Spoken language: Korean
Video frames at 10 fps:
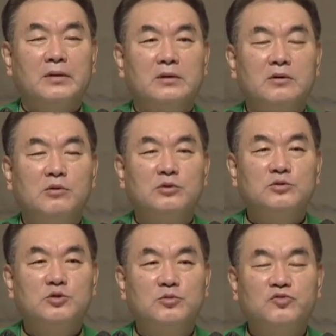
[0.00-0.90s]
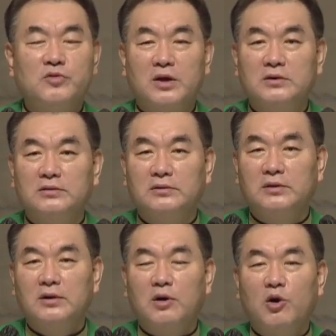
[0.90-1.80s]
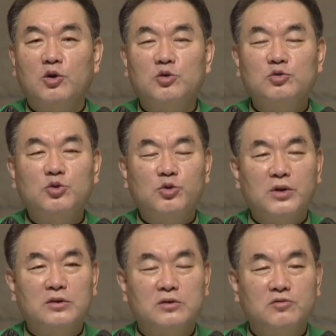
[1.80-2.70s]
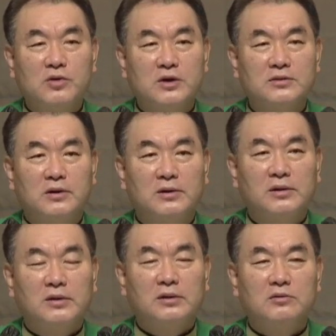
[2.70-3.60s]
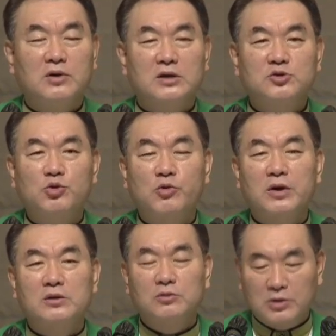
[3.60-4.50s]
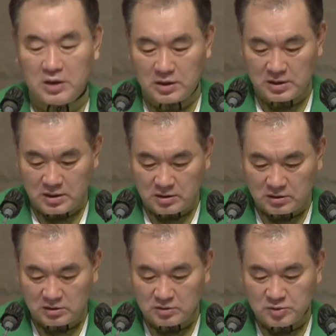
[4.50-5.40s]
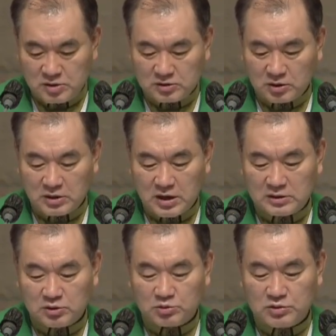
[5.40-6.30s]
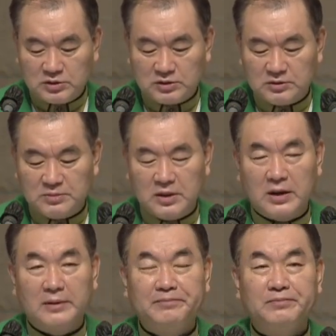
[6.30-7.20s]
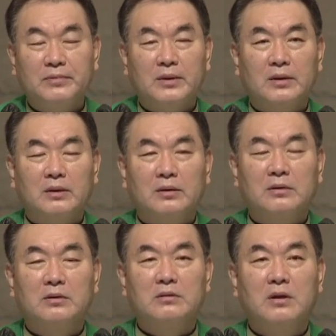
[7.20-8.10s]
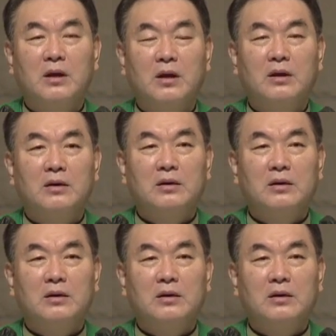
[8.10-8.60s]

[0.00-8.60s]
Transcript: 그리고 좀 후에는 어려운 교회들을 위해서 우리가 총회를 통해 헌금을 전달한 적도 있었습니다. 그런데